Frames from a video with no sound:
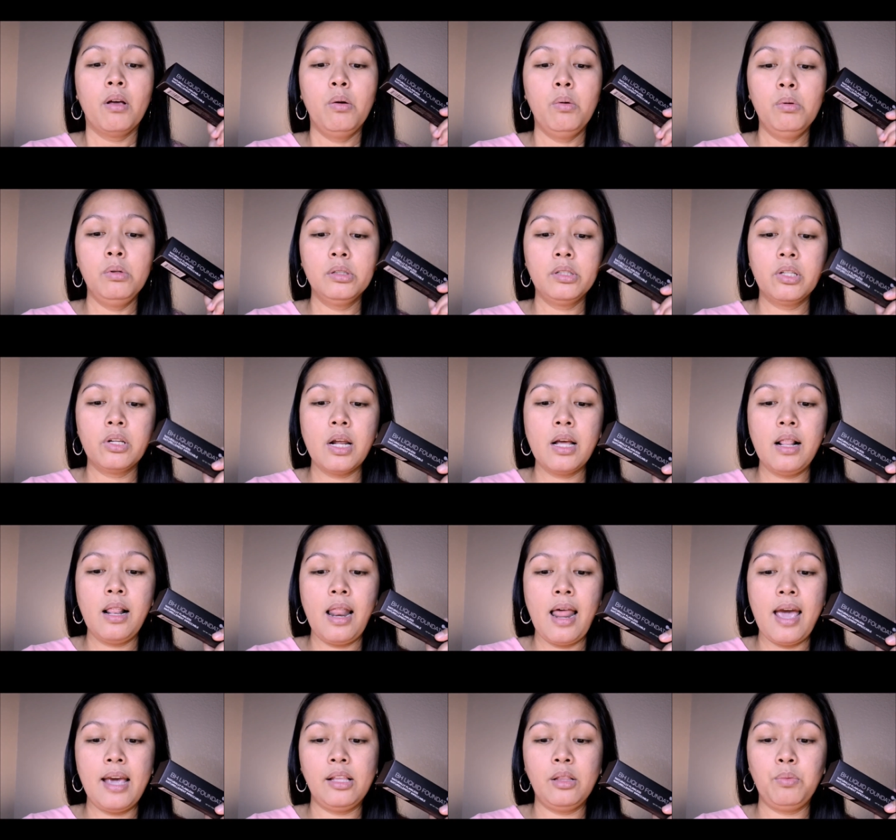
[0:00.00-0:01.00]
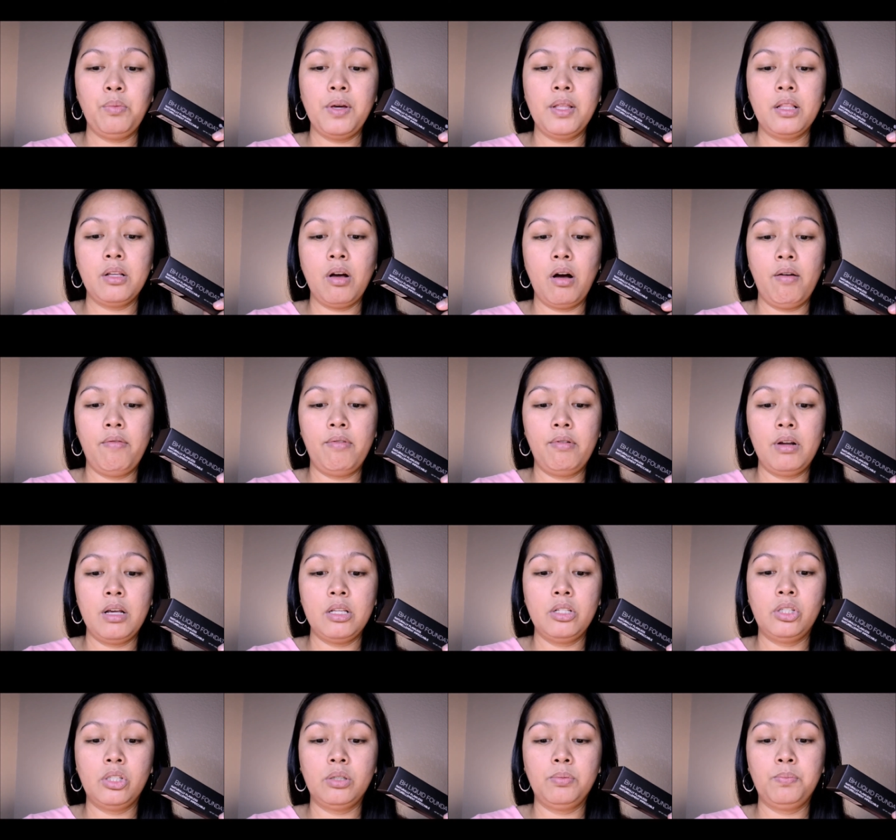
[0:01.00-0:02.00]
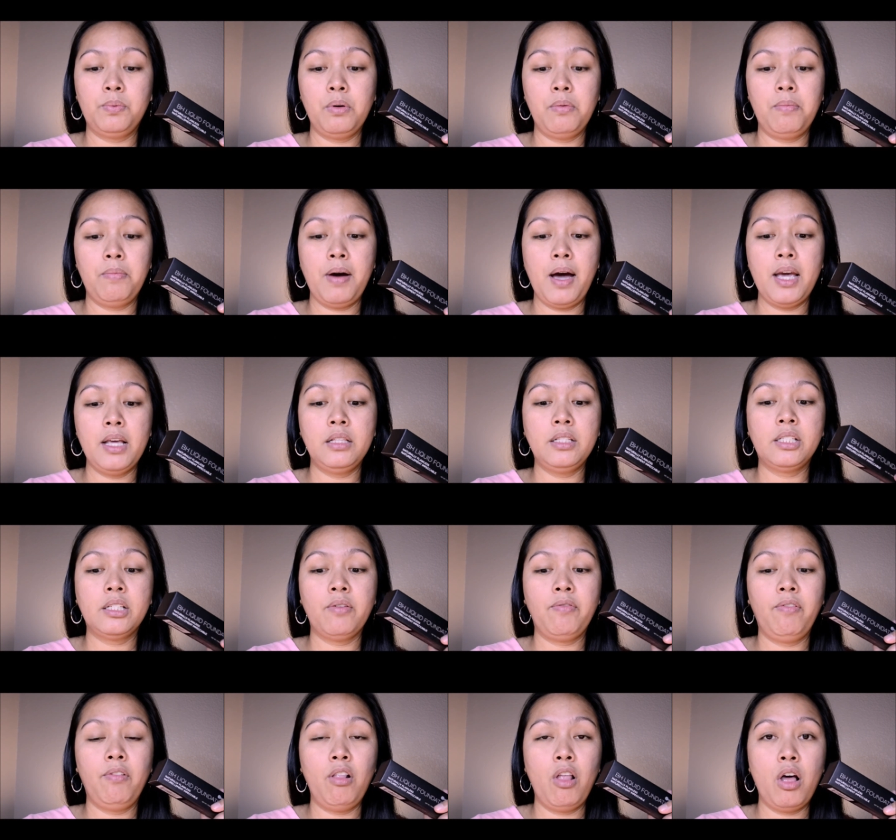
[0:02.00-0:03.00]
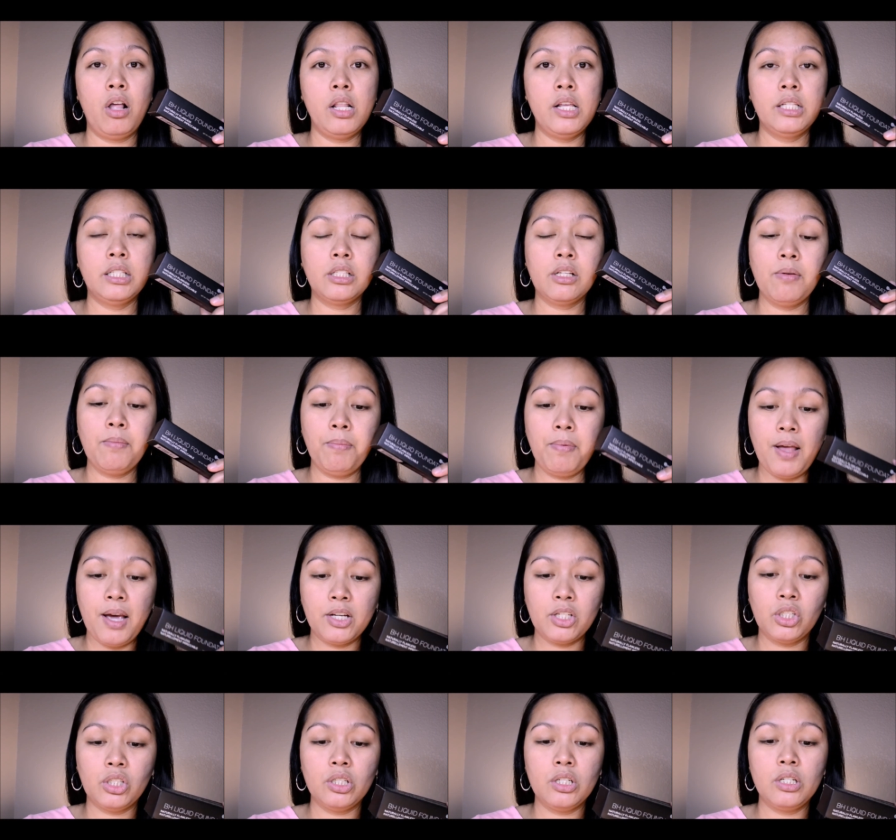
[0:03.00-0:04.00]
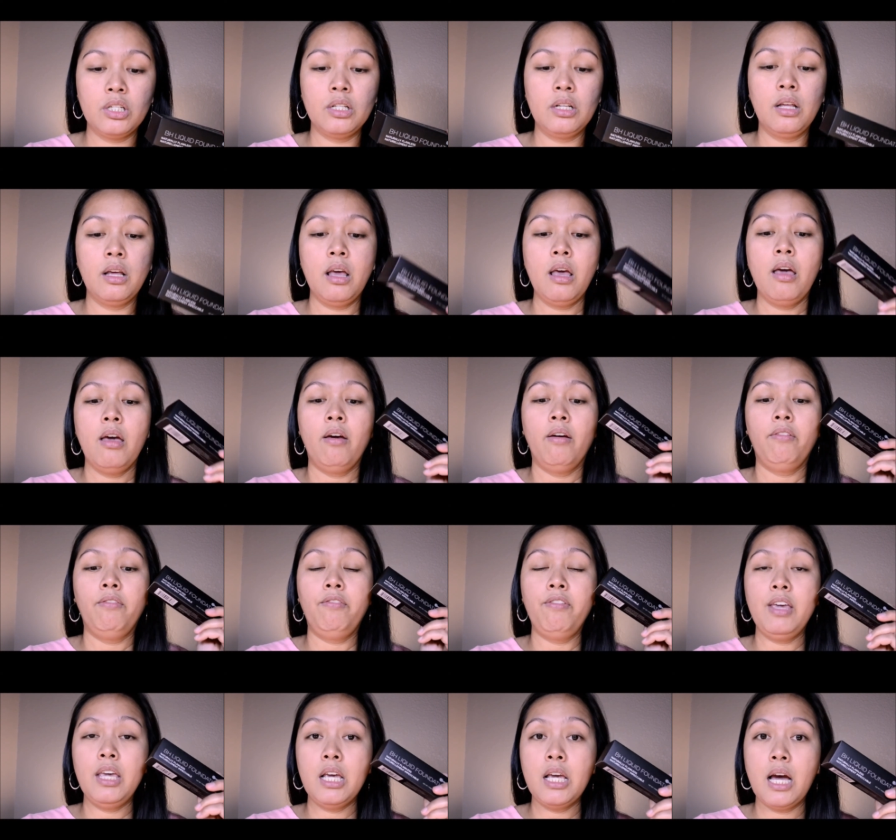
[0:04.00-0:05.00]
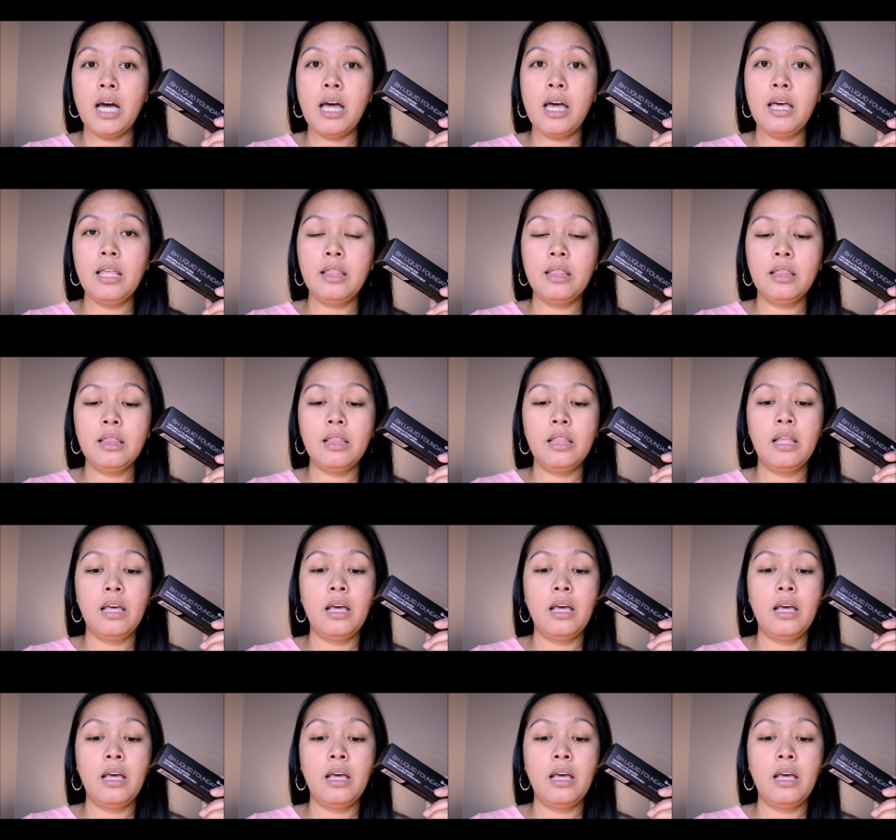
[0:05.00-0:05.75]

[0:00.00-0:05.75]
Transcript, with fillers: ultra lightweight coverage, provides a flawless complexion, vegan,